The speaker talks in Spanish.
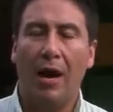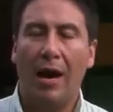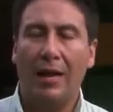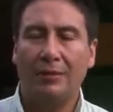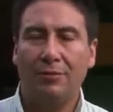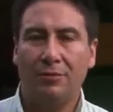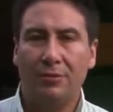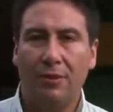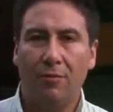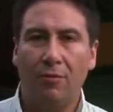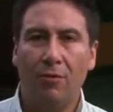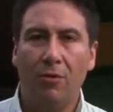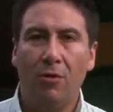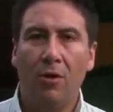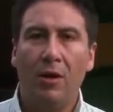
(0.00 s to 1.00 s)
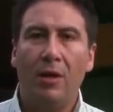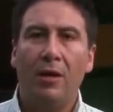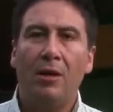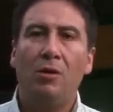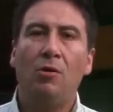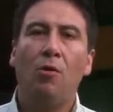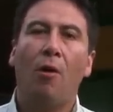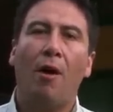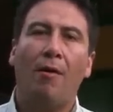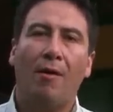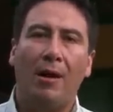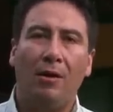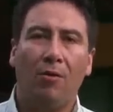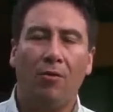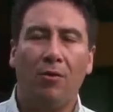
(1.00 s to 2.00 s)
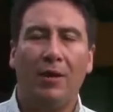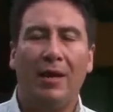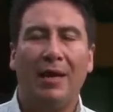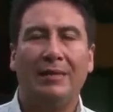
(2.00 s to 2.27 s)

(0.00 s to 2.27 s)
ASOCEBU, lo avaló.